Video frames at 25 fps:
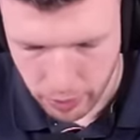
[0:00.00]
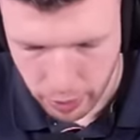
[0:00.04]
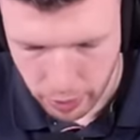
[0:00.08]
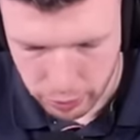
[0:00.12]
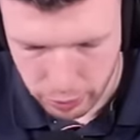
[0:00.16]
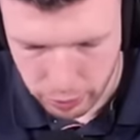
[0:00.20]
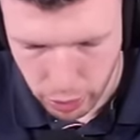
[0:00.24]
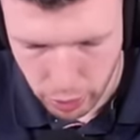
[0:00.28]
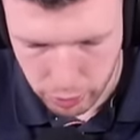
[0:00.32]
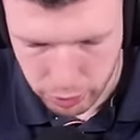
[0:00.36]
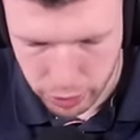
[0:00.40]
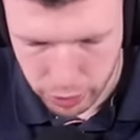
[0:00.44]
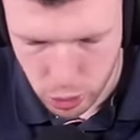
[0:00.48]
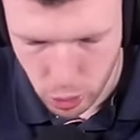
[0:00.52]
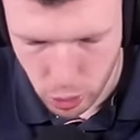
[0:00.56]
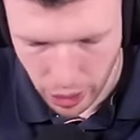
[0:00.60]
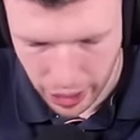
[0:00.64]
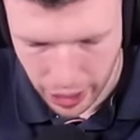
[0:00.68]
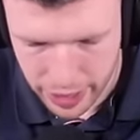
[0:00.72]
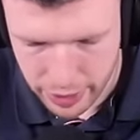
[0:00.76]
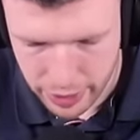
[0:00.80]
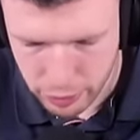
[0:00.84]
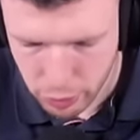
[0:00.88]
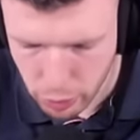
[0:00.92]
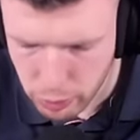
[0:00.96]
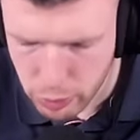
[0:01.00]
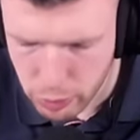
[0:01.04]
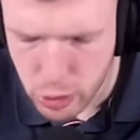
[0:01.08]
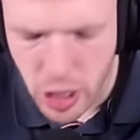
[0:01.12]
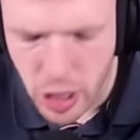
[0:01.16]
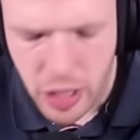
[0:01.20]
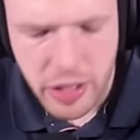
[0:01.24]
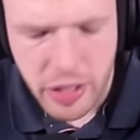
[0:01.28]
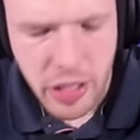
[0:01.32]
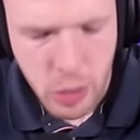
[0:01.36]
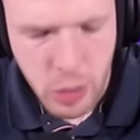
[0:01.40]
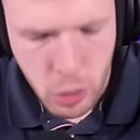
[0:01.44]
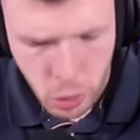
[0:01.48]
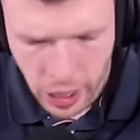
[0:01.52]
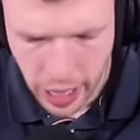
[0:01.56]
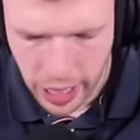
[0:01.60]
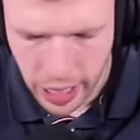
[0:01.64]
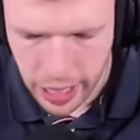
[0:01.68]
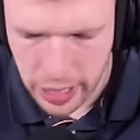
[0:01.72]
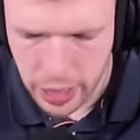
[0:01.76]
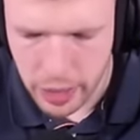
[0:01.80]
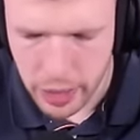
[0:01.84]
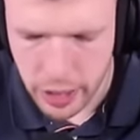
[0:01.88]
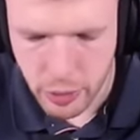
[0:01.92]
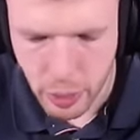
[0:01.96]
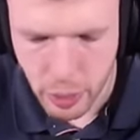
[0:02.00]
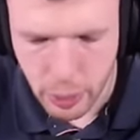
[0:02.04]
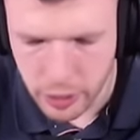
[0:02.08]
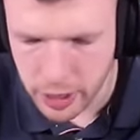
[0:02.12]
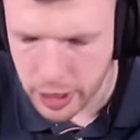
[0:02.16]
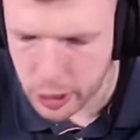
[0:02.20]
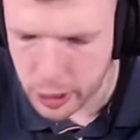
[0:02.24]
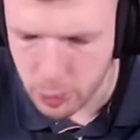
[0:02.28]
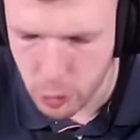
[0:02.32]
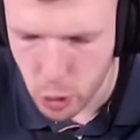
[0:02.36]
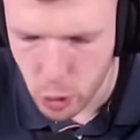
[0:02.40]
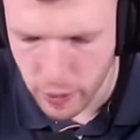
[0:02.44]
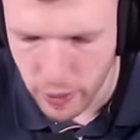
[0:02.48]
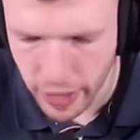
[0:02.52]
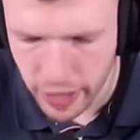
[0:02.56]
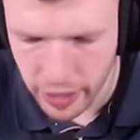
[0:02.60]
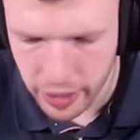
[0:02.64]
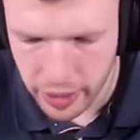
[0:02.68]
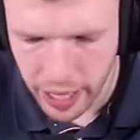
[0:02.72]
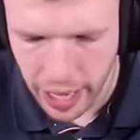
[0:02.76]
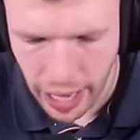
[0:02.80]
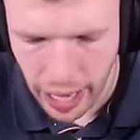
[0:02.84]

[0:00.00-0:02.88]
5 zu 1. 5 zu 1 ist okay. Ich will mich nicht beschweren.